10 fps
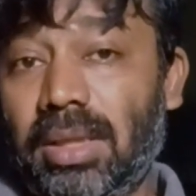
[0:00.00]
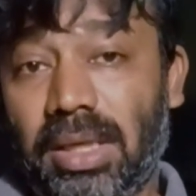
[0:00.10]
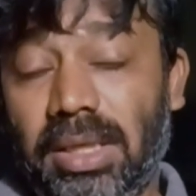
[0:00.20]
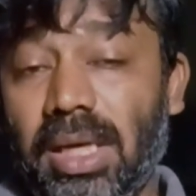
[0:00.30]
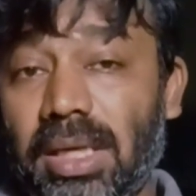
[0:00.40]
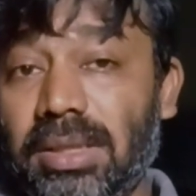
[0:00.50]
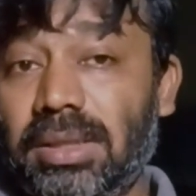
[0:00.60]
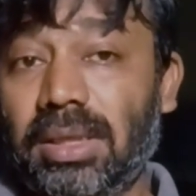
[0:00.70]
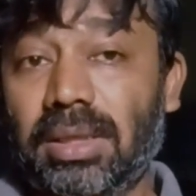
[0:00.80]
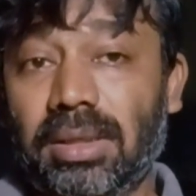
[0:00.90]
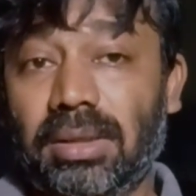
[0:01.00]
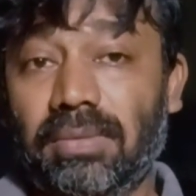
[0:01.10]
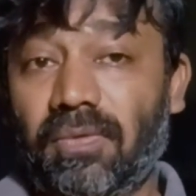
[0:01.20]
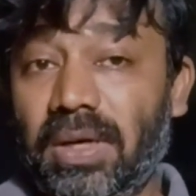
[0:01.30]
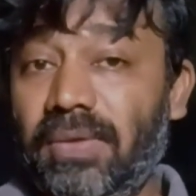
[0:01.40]
தனியாக சென்று
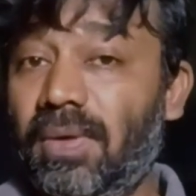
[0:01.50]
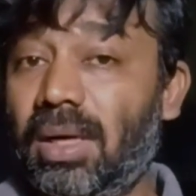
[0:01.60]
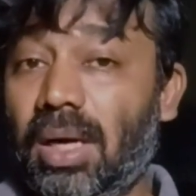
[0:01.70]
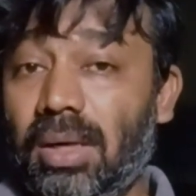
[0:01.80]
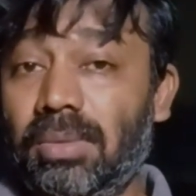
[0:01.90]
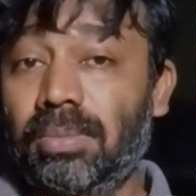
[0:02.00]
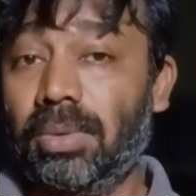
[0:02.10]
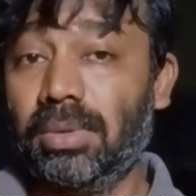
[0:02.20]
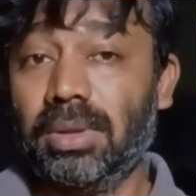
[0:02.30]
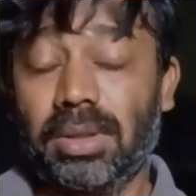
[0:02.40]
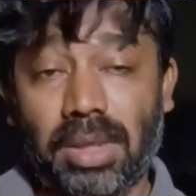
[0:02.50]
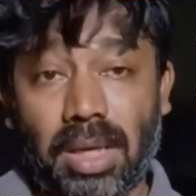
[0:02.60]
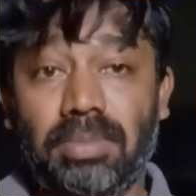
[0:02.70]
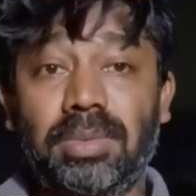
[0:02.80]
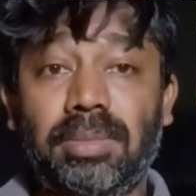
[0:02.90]
வடிவேல் அழும் பொழுது
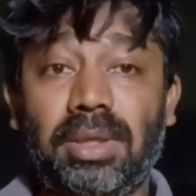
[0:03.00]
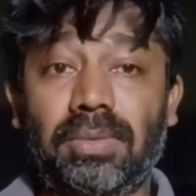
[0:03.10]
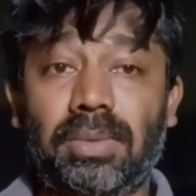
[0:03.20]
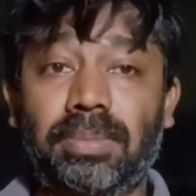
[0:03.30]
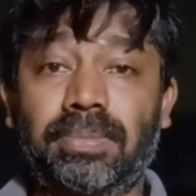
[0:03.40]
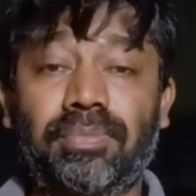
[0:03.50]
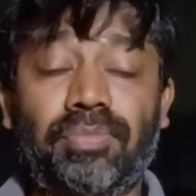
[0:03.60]
நாமும் அழுவோம்